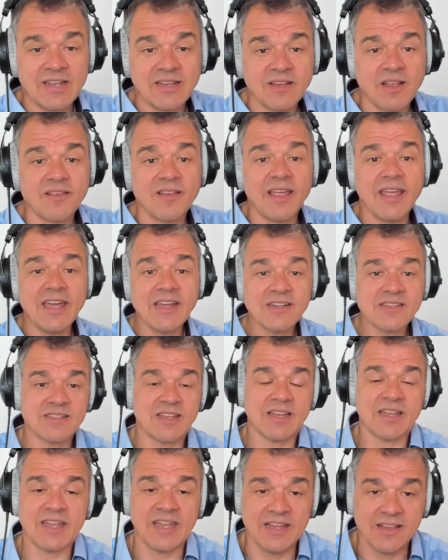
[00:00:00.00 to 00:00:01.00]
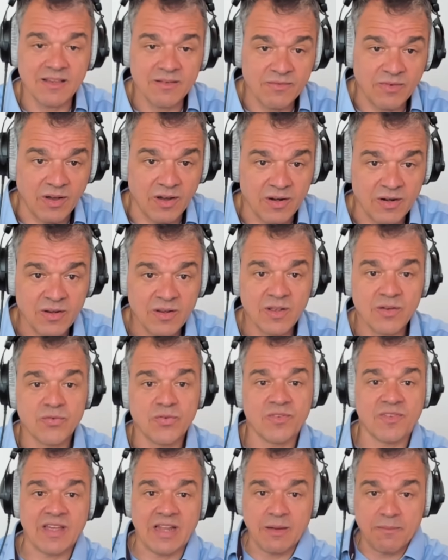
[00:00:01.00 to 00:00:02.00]
Das erste Kind war
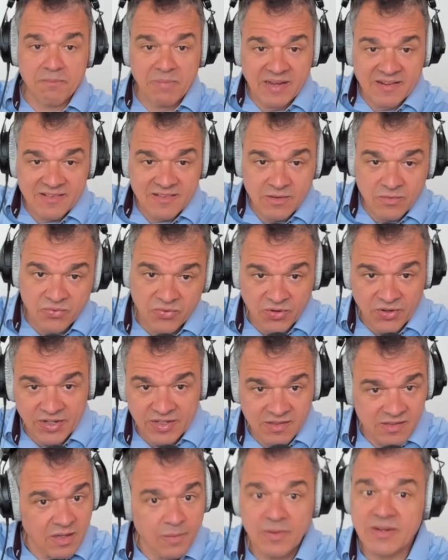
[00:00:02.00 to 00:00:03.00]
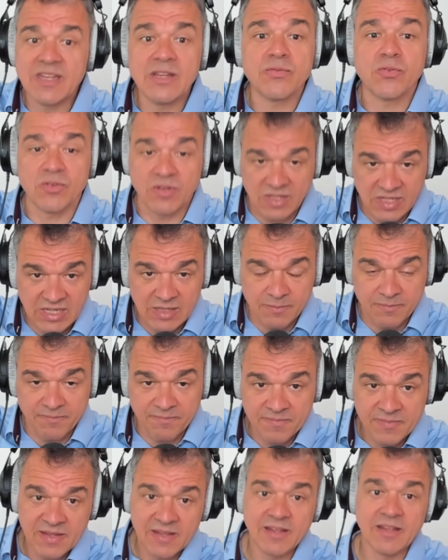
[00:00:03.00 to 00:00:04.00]
von seinem besten Freund, aber nie von ihm.
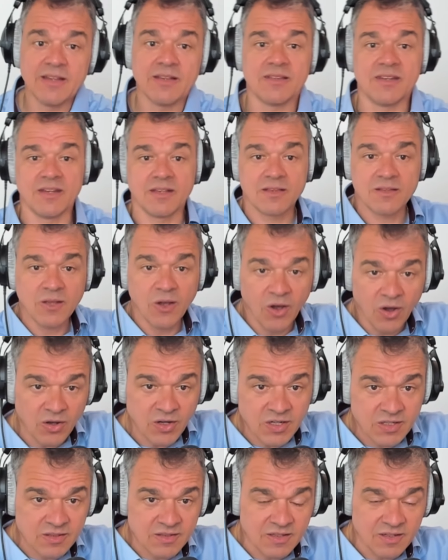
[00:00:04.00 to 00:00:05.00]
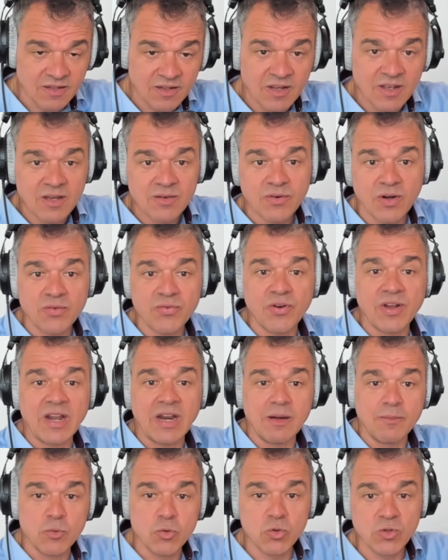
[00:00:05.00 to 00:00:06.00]
Die Tochter war von
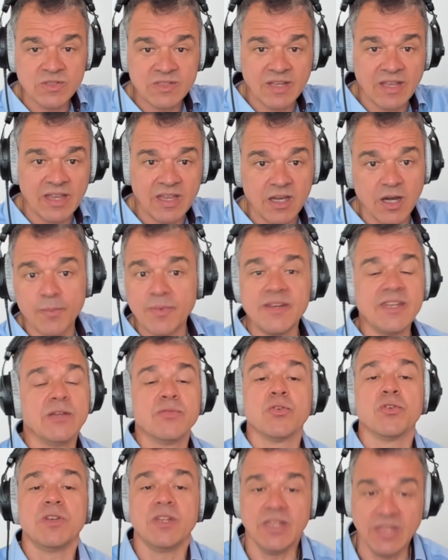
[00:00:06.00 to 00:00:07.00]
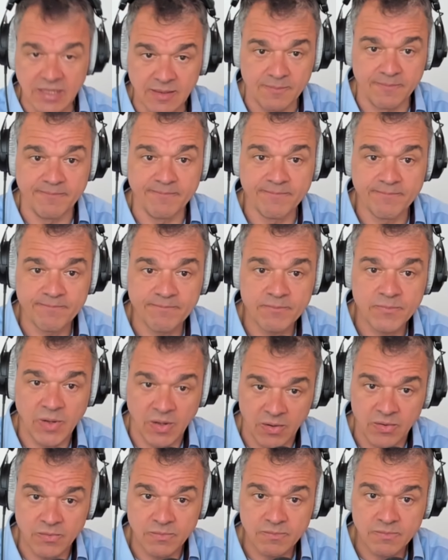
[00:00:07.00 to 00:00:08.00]
einem Gousset, aber nie von ihm.
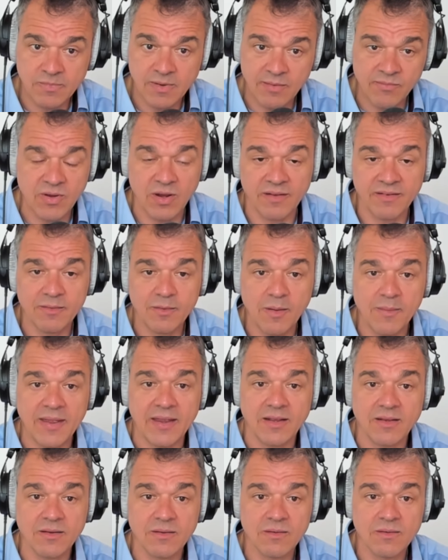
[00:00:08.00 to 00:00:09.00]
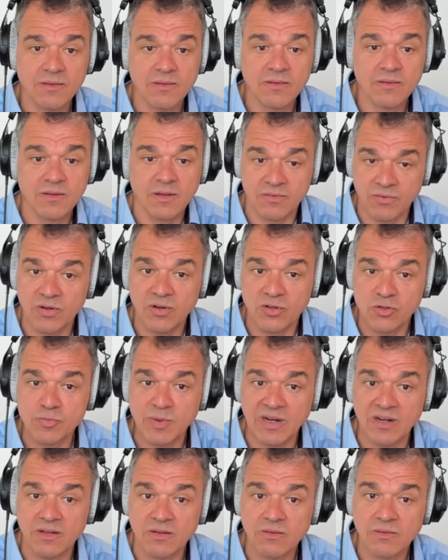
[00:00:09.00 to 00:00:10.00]
Ja, haben wir alles gemerkt. Das war noch
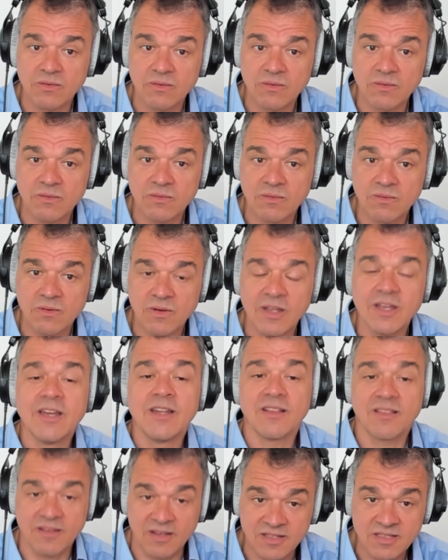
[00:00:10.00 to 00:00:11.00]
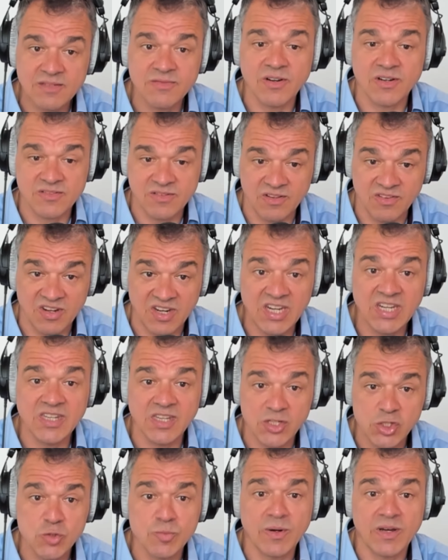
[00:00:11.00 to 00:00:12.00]
spannend. Das war so ein
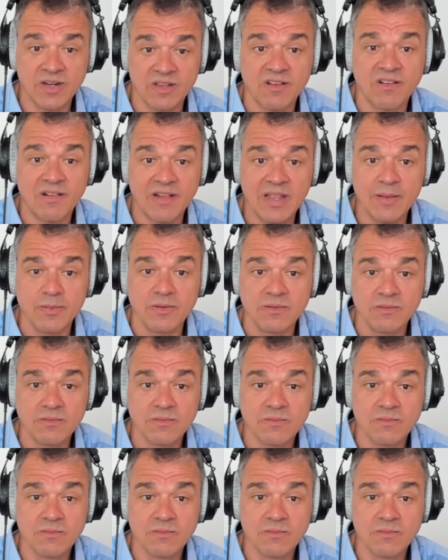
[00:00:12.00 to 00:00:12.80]
richtig spannendes Leben.